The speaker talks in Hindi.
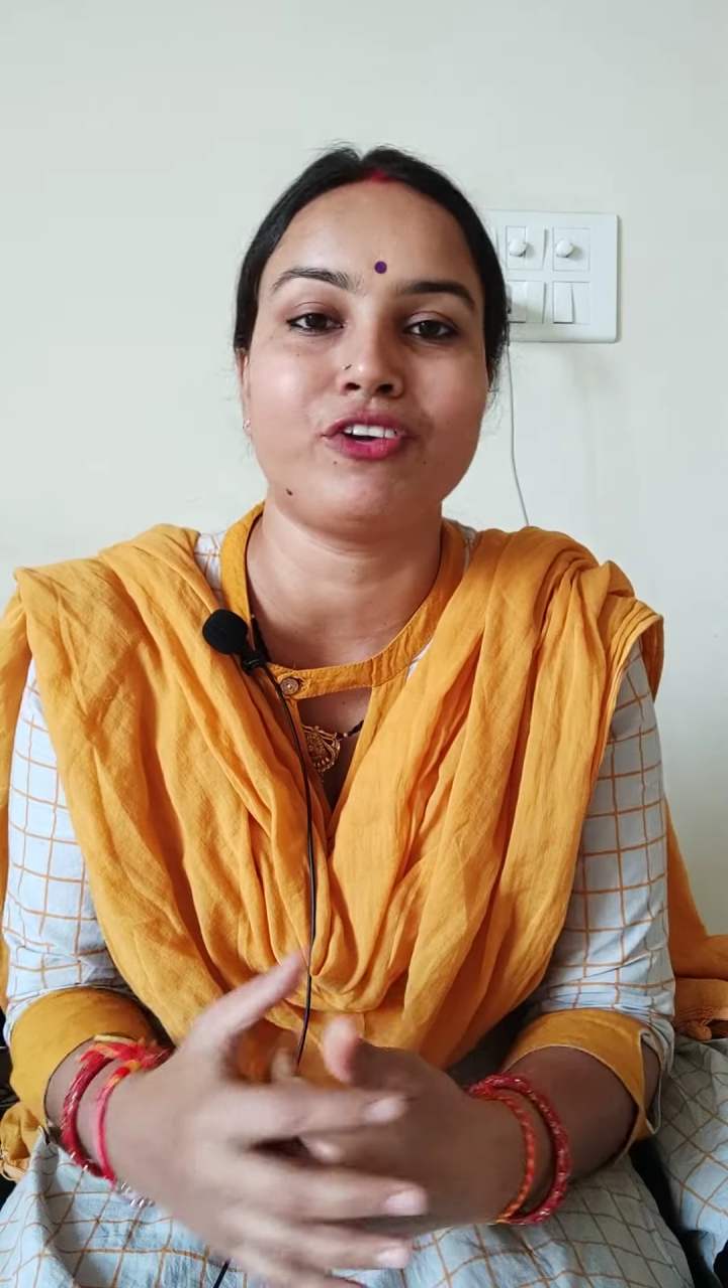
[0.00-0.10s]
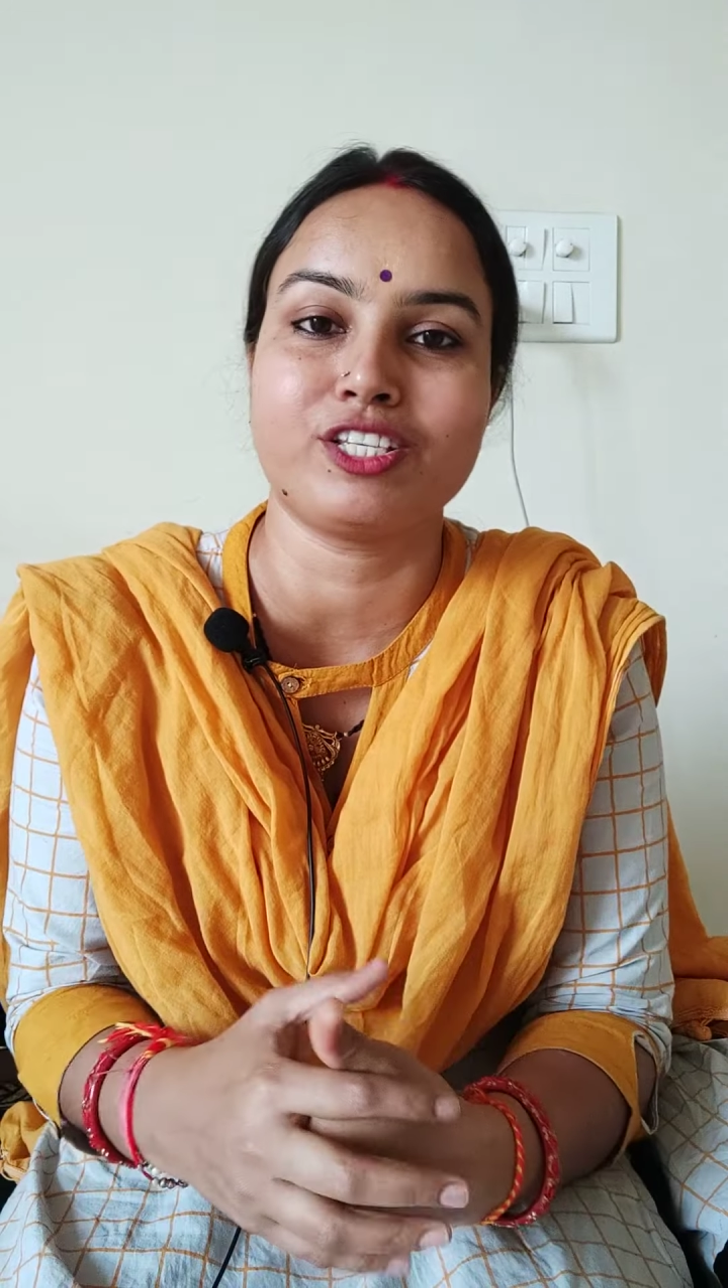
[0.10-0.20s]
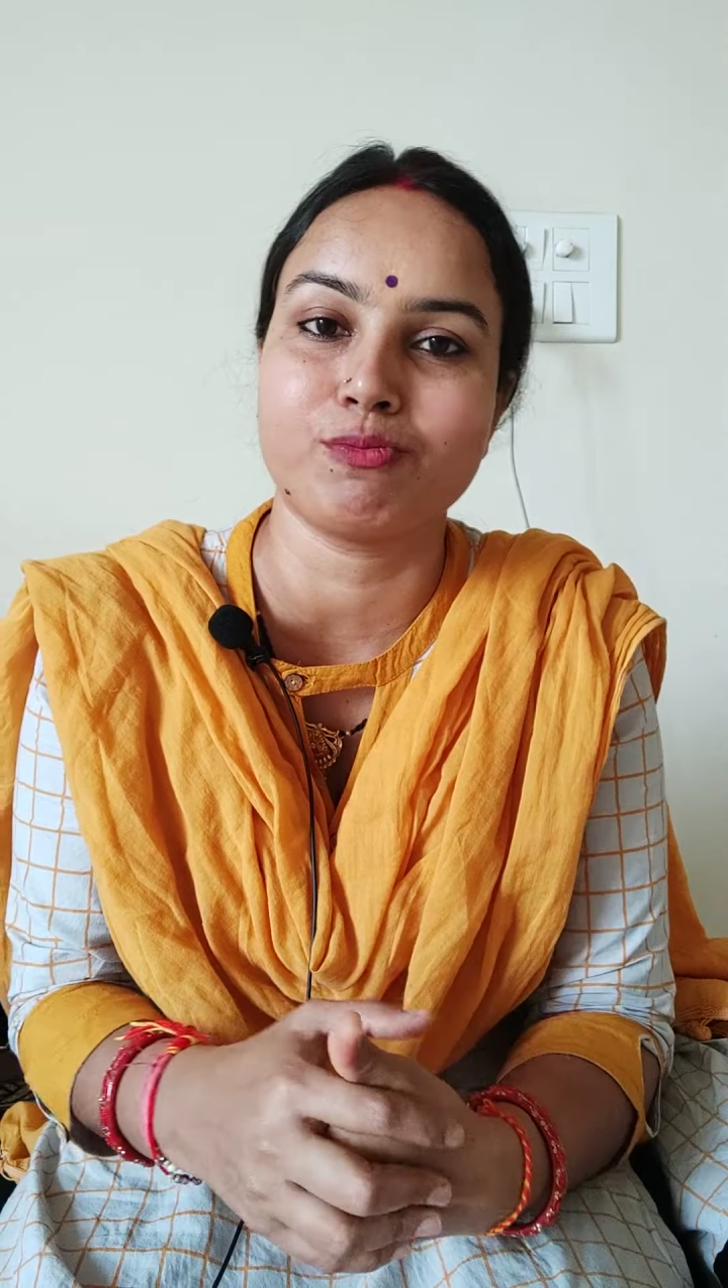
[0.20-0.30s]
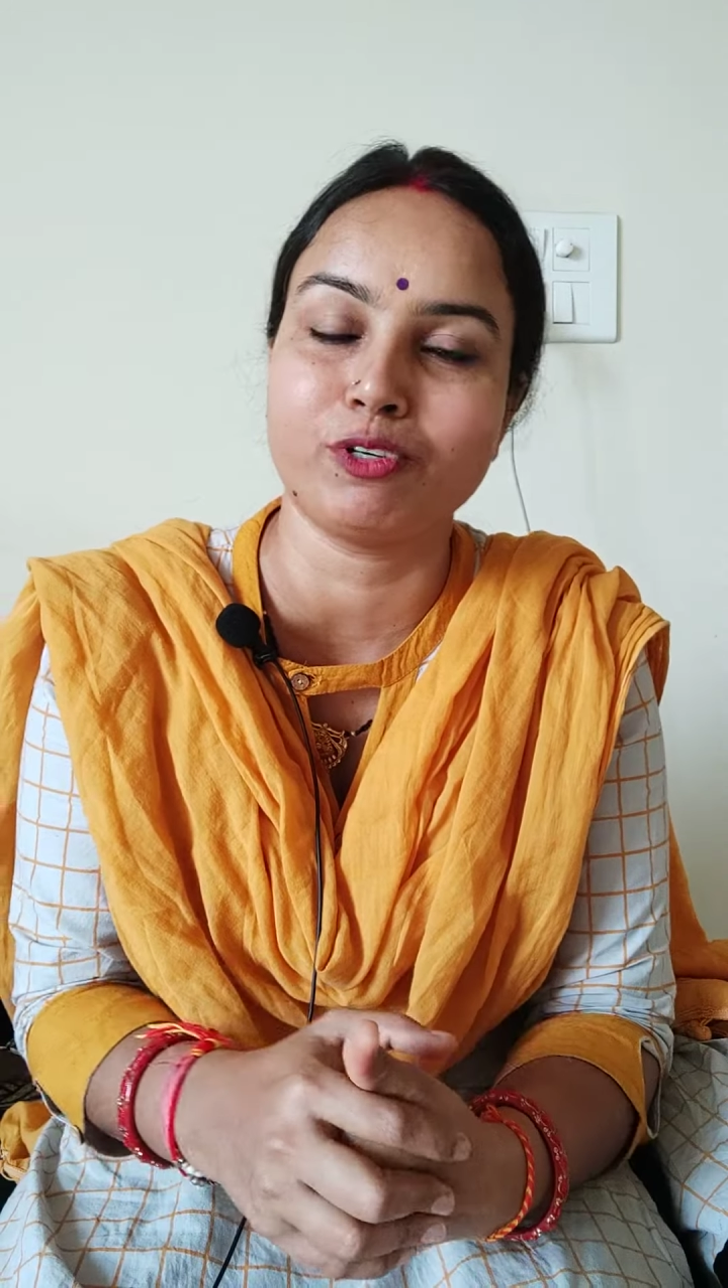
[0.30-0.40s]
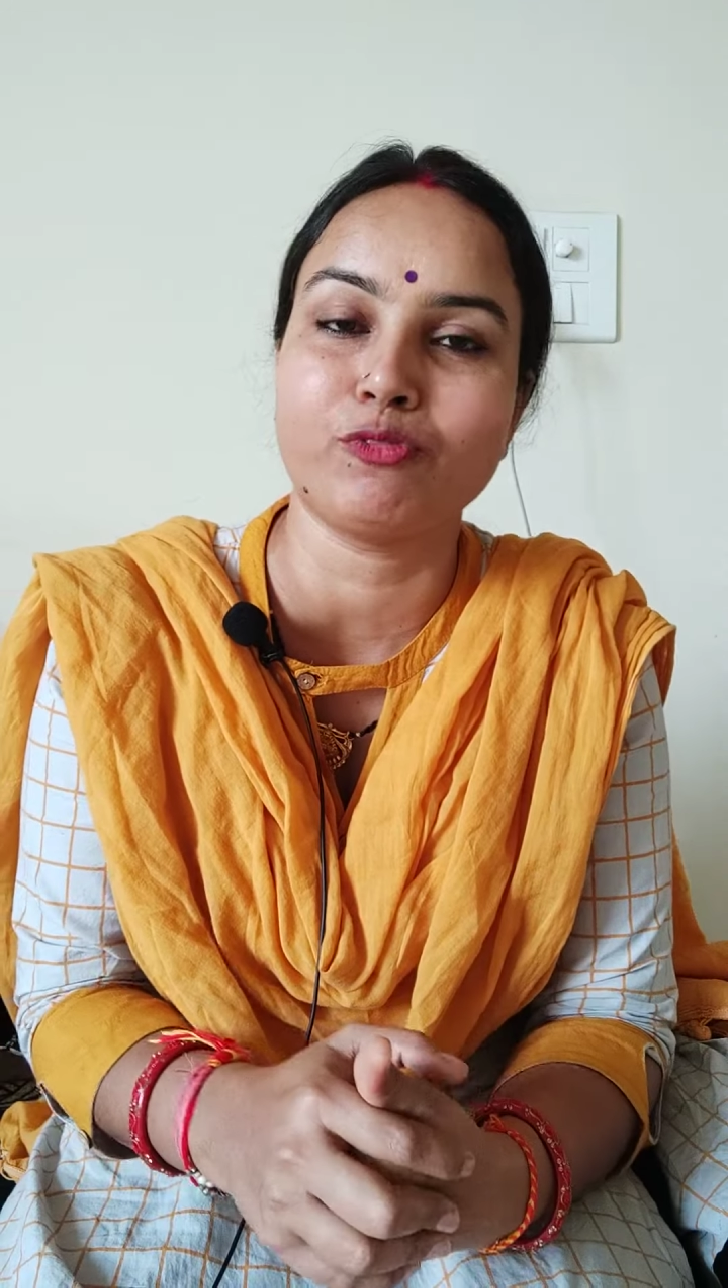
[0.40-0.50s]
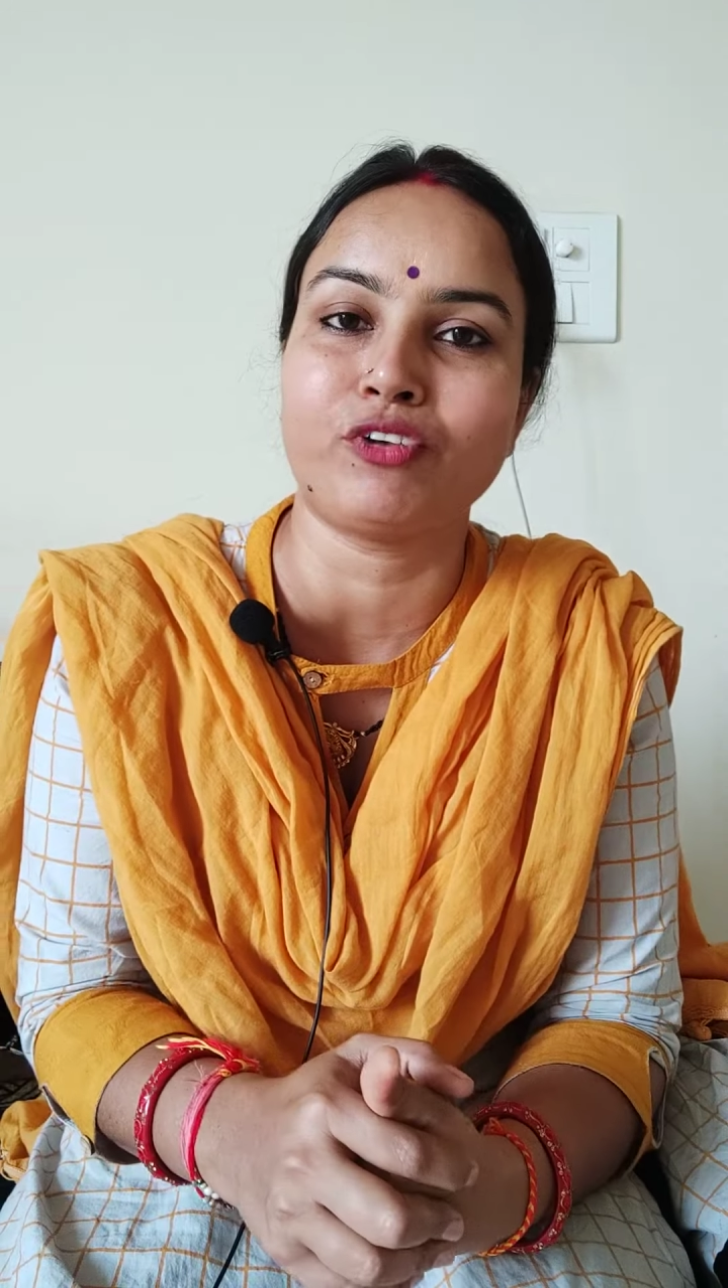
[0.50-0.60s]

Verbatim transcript: फेसबुक